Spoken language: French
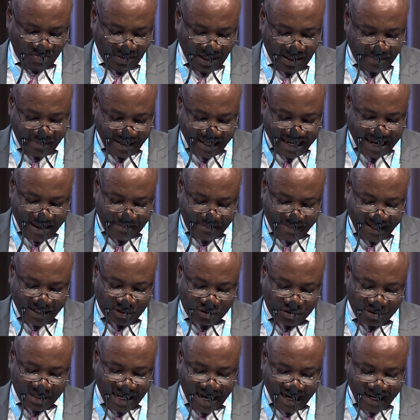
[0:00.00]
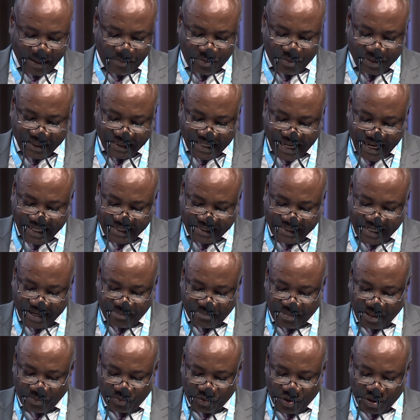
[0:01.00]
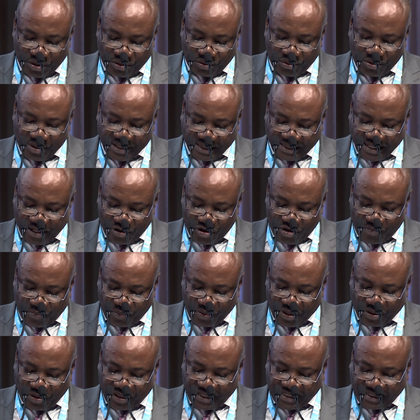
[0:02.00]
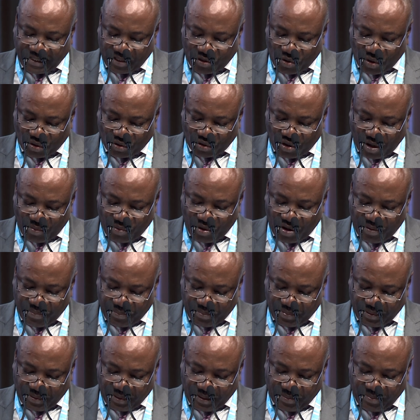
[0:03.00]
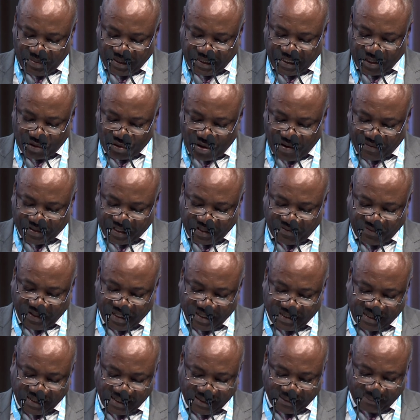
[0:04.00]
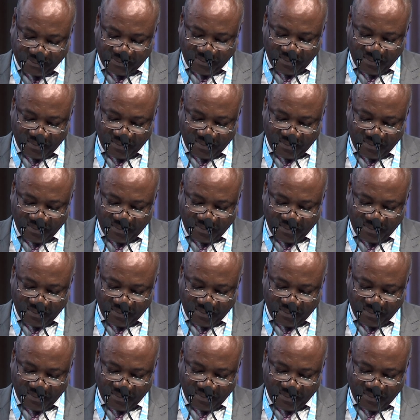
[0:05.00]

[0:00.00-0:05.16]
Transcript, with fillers: Mesdames, Messieurs, la République d'Haïti est membre de l'UIT depuis le 10 octobre 1927.